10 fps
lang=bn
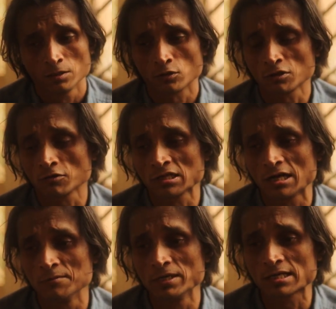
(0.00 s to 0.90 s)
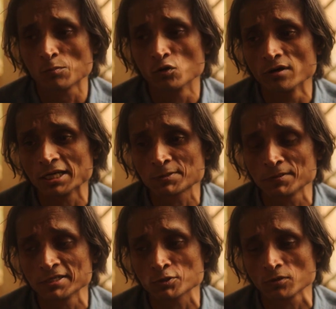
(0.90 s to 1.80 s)
কথার কথা আমি একটা বন্যা
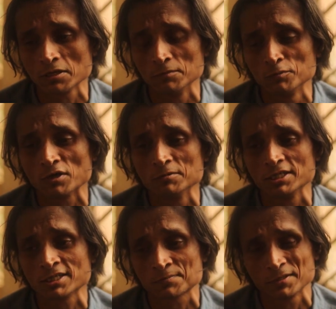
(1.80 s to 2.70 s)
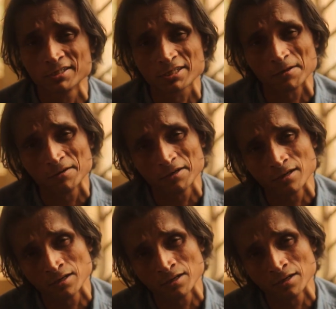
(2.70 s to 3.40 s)
এক্সপিরিয়েন্স করলাম এবং আমি এক্সপিরিয়েন্সটা আমার